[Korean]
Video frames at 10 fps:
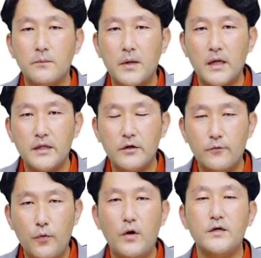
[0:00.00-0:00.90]

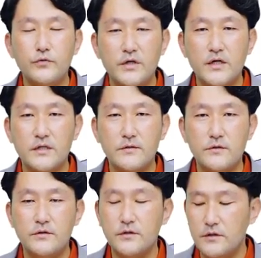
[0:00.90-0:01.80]
반대로
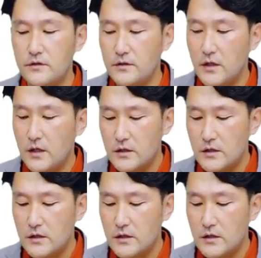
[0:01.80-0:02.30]
포괄손익계산서는